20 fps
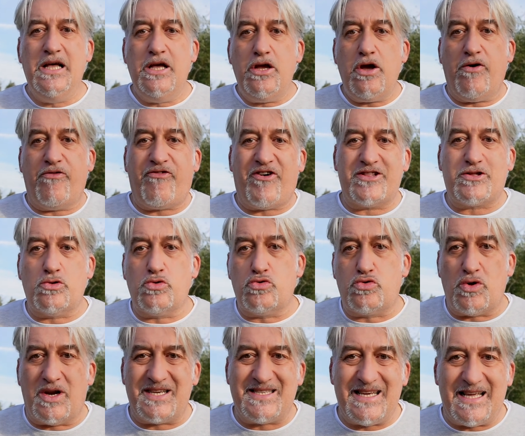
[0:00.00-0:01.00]
io ho fatto
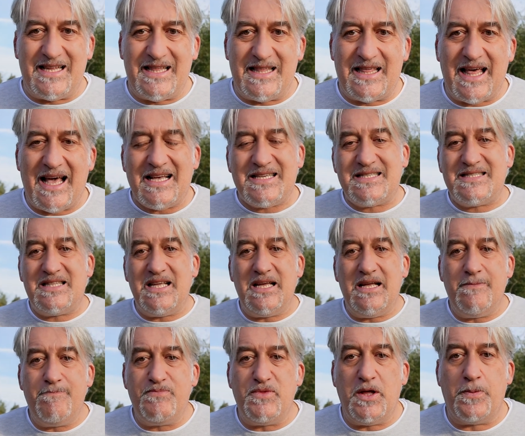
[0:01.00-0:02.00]
tutta una serie di test,
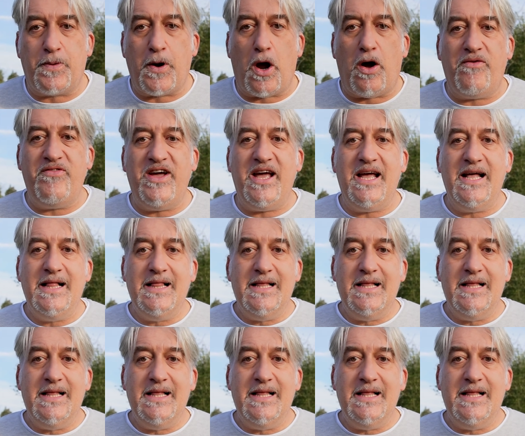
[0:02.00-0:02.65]
di prove